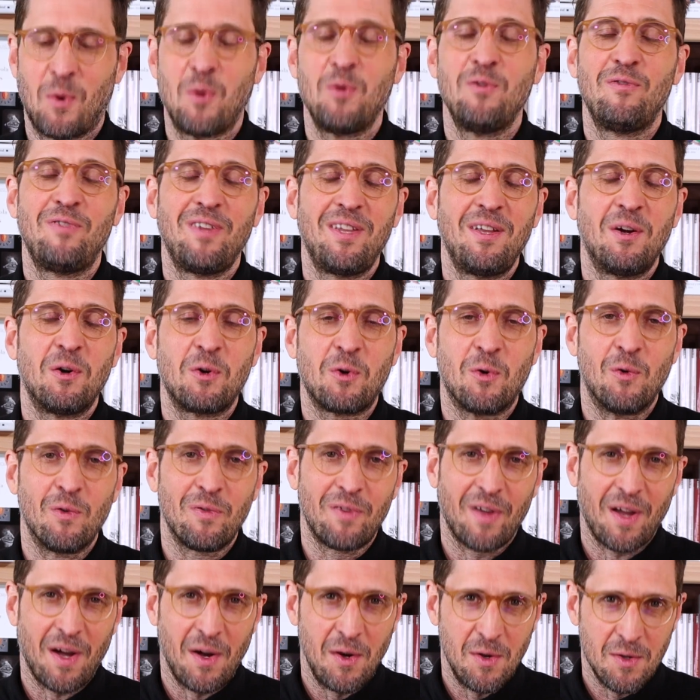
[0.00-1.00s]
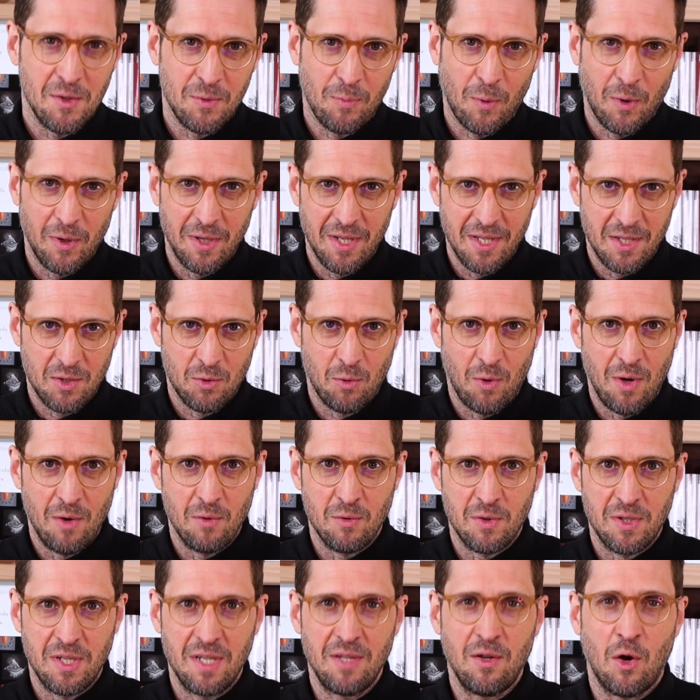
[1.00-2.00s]
Pour une vidéoconférence, prenez soin
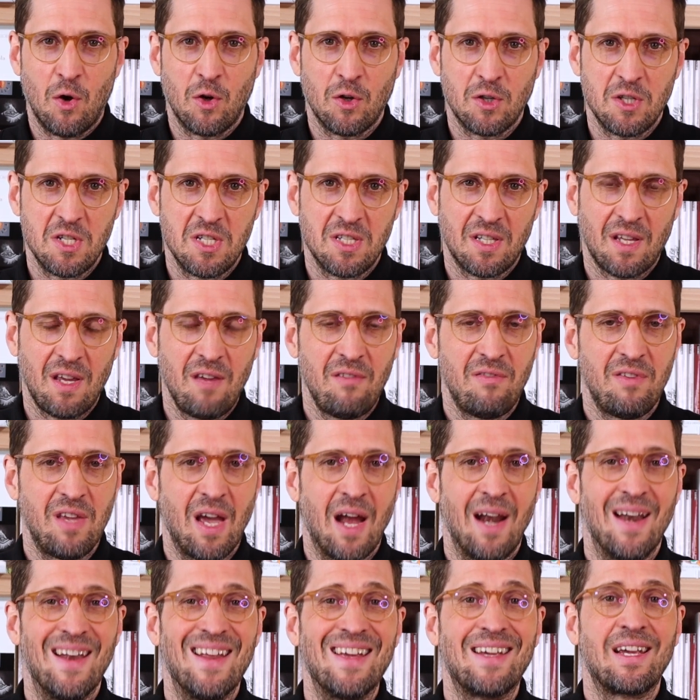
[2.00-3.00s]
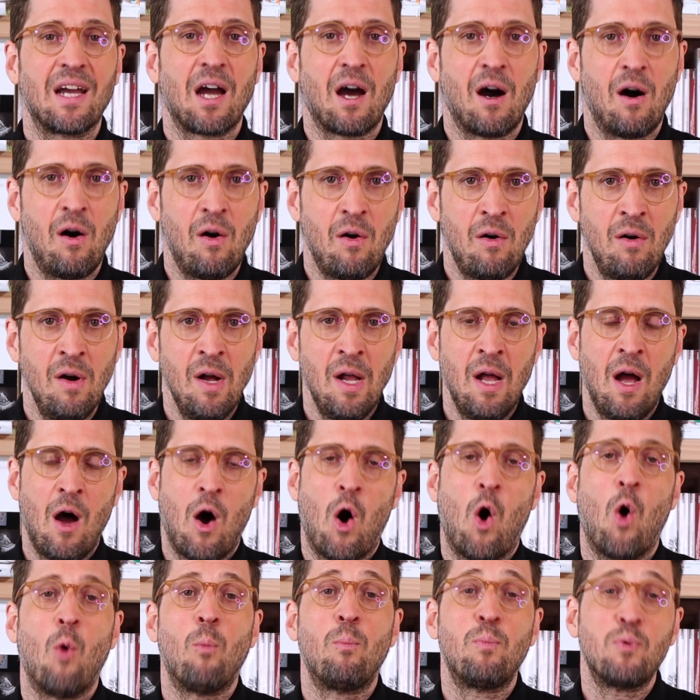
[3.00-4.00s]
aussi d'enregistrer via l'écran,
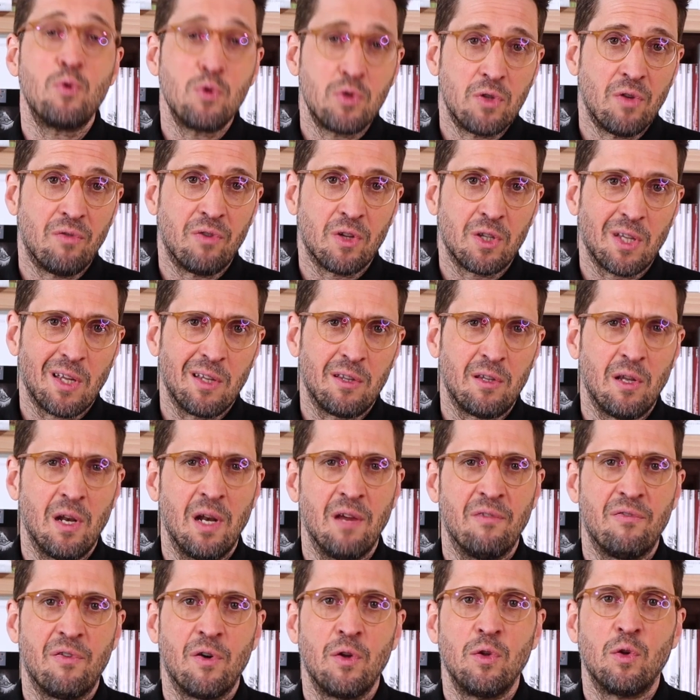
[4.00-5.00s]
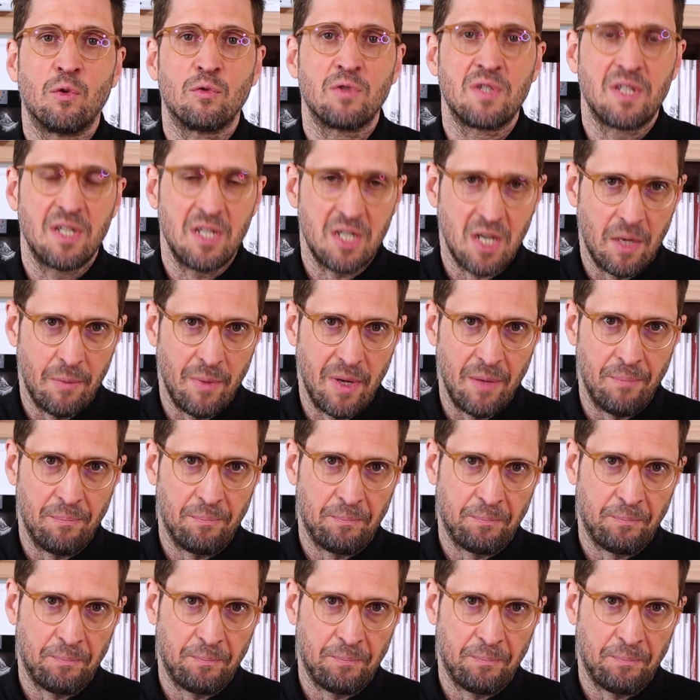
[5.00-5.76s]
en plus de votre téléphone, on ne sait jamais.